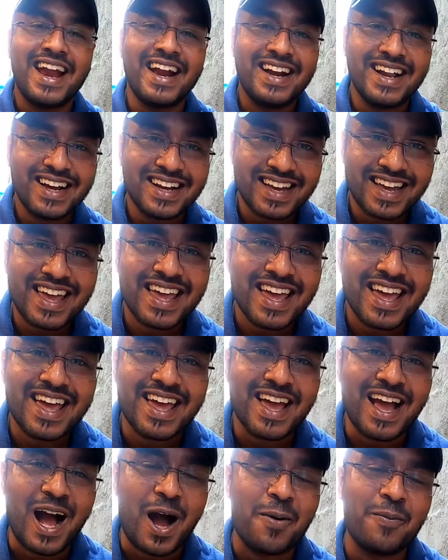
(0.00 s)
এটা
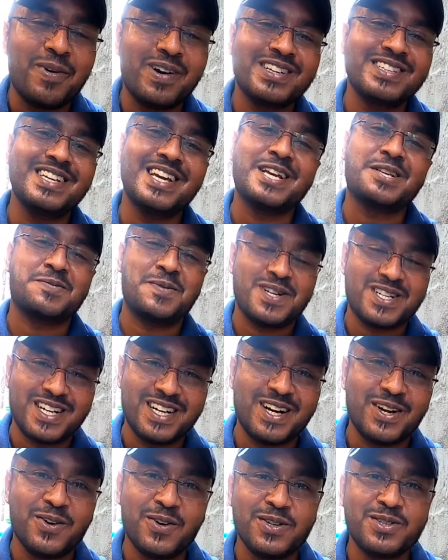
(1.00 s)
খেয়ে আমার যে
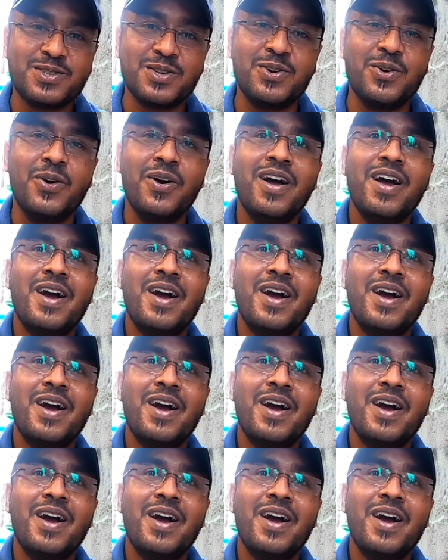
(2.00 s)
এক্সপ্রেশনটা হয়েছিল